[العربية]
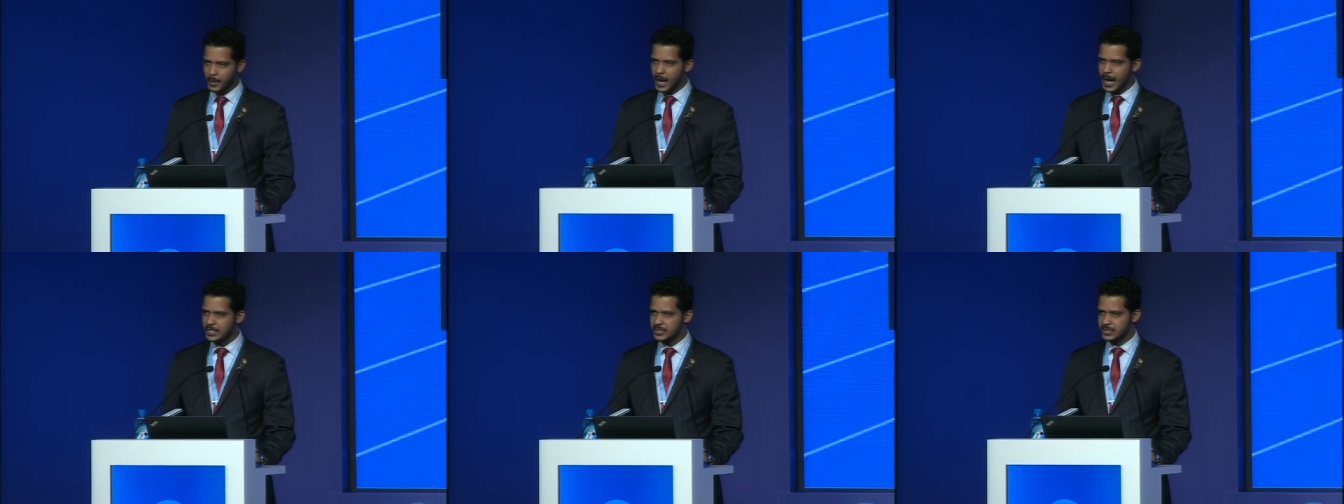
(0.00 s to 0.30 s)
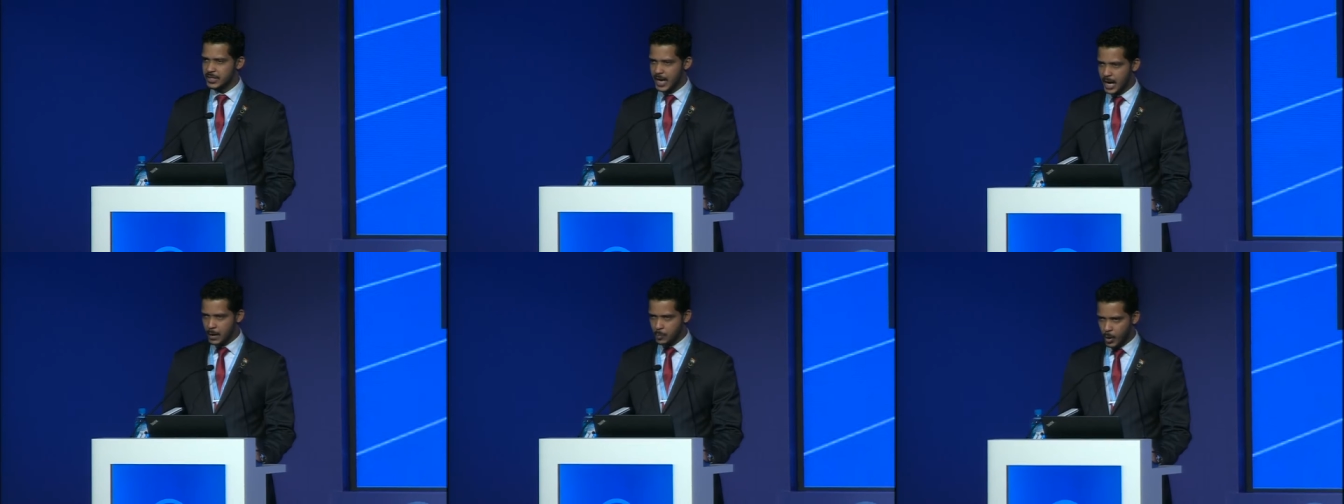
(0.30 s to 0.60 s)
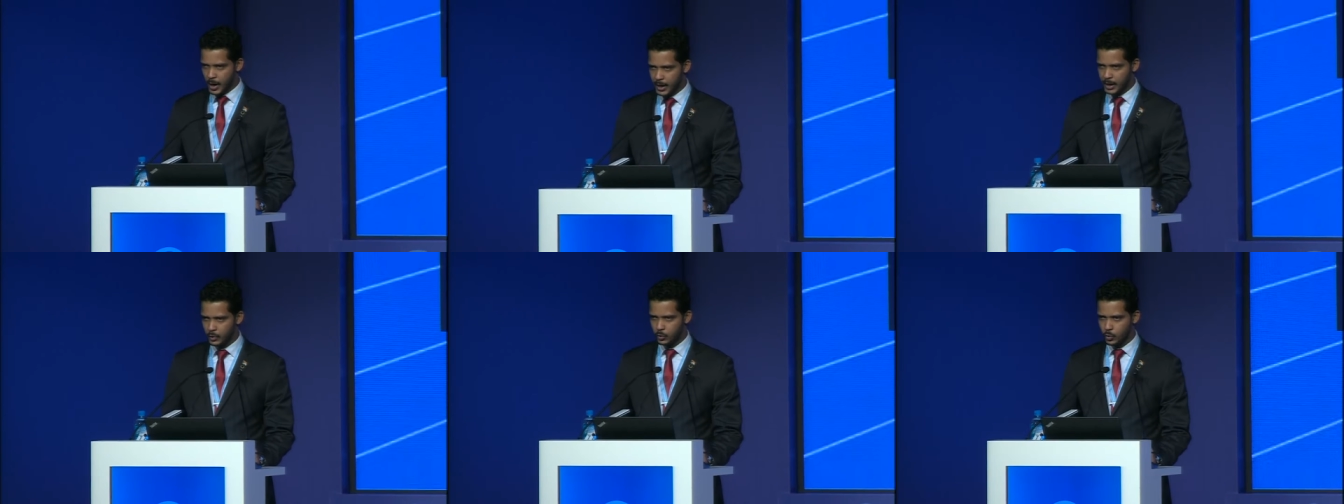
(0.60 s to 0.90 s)
السلام
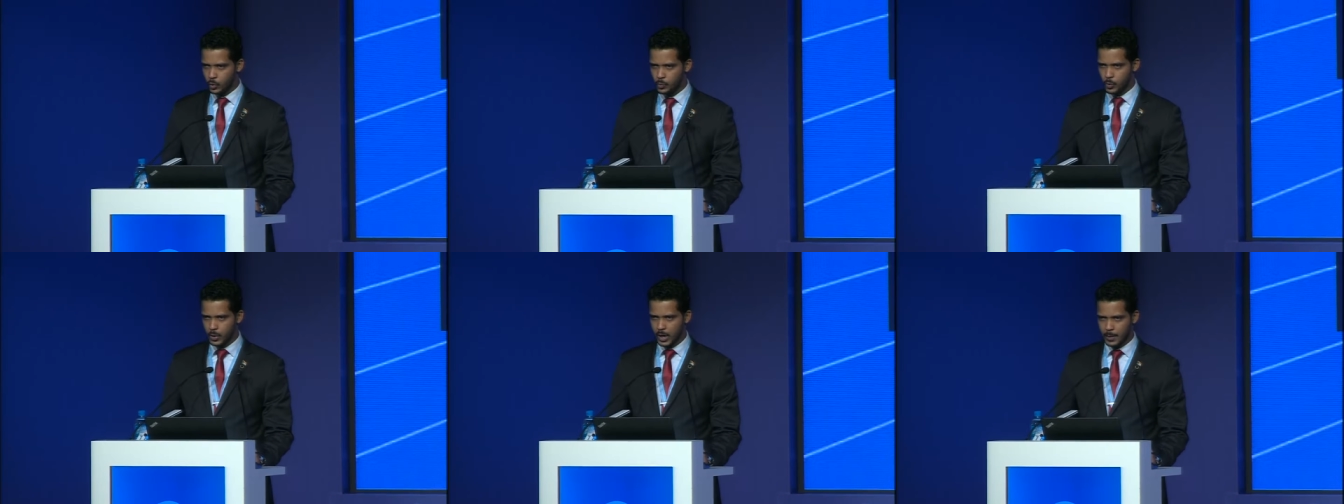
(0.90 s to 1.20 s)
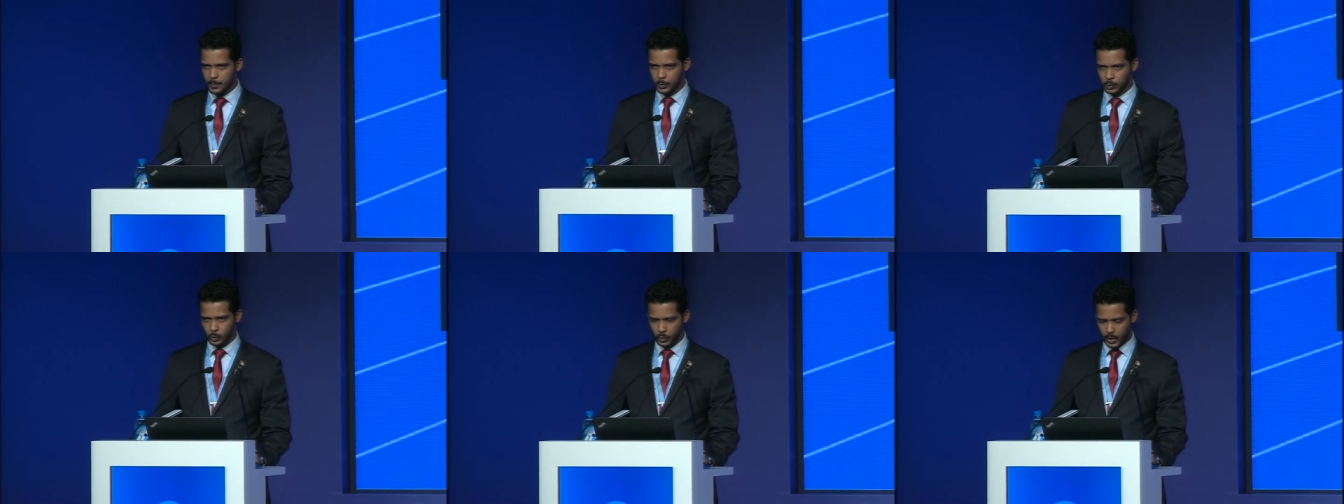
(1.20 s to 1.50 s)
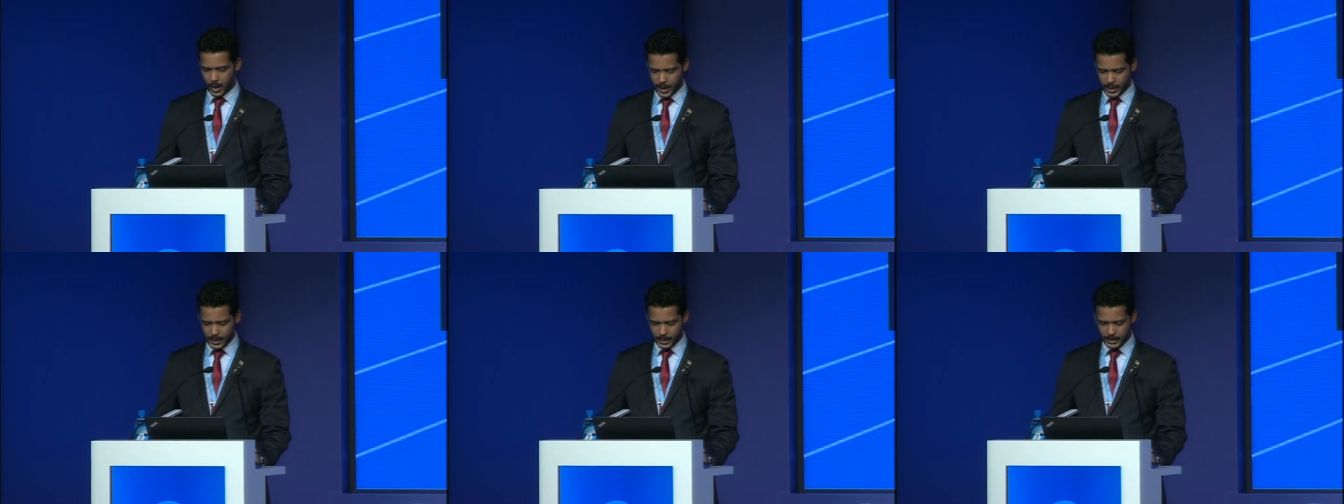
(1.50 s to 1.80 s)
عليكم ورحمة
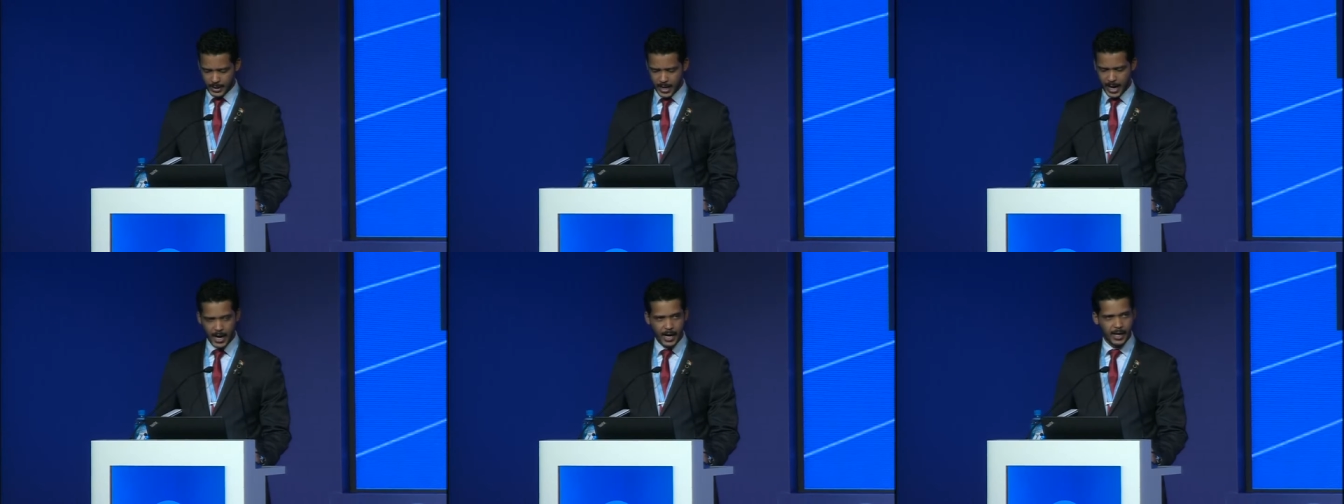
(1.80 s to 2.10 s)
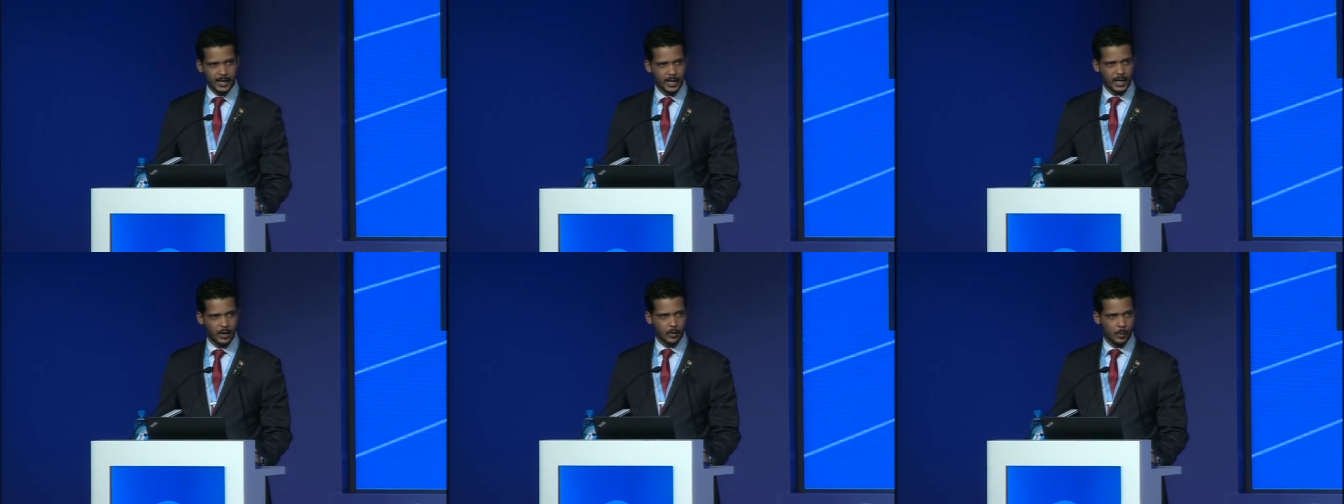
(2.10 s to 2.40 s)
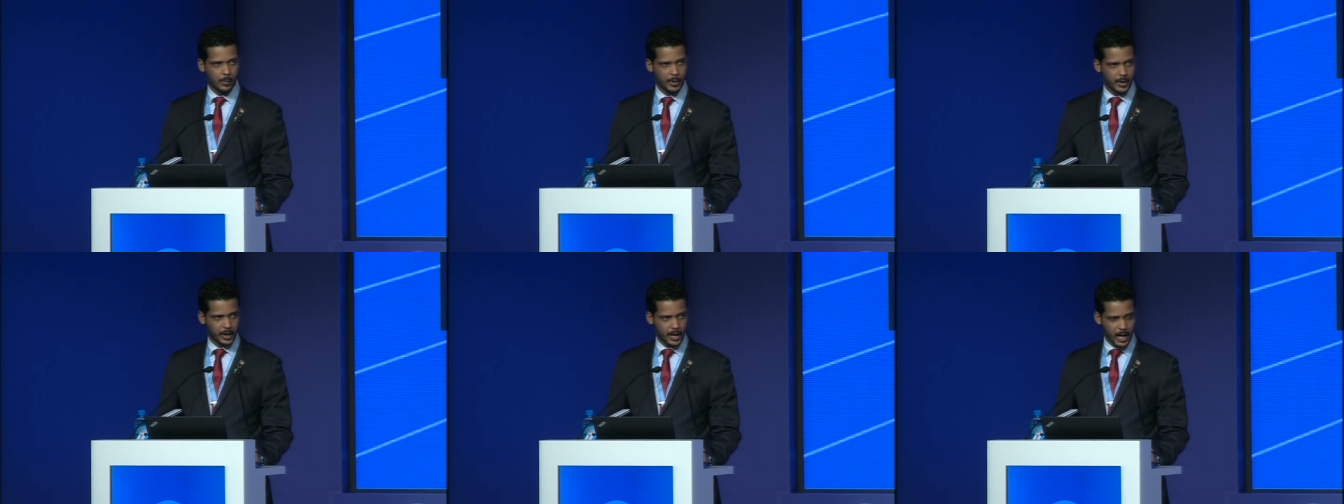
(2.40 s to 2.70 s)
الله تعالى
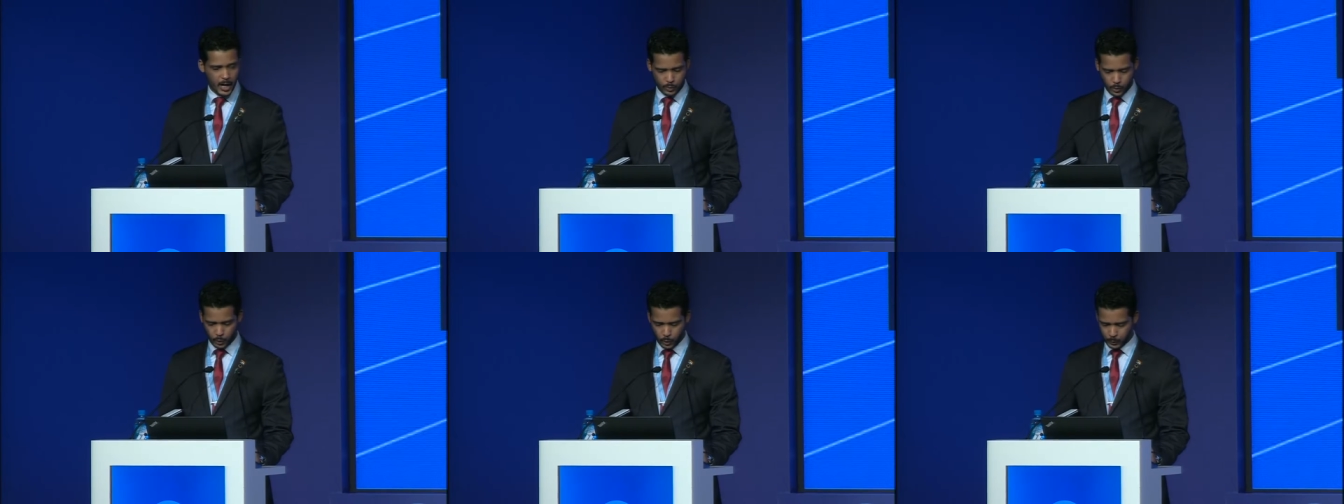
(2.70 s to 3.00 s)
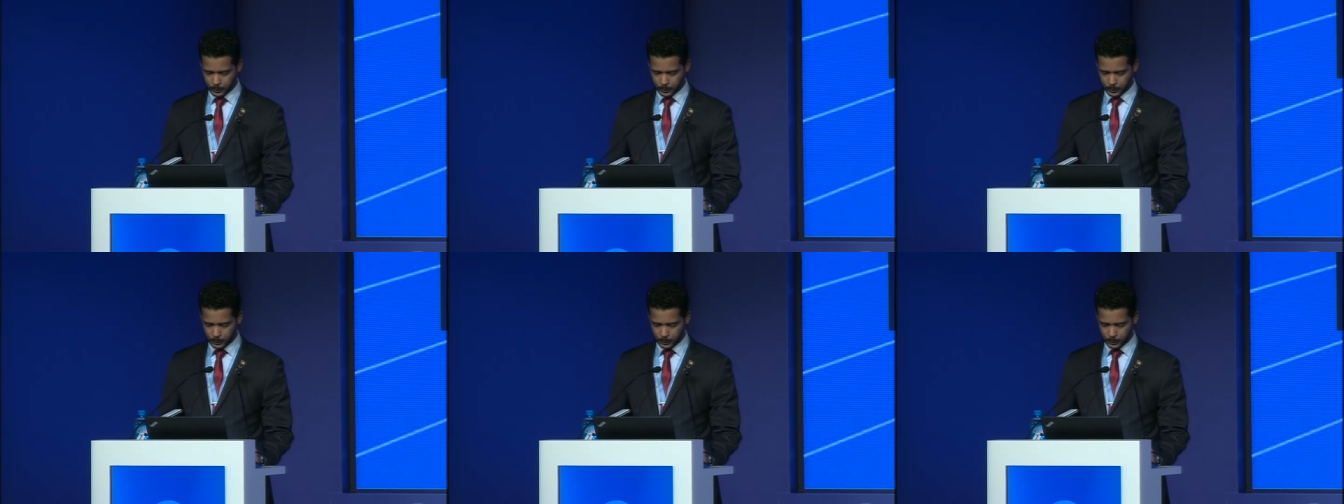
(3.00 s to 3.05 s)
وبركاته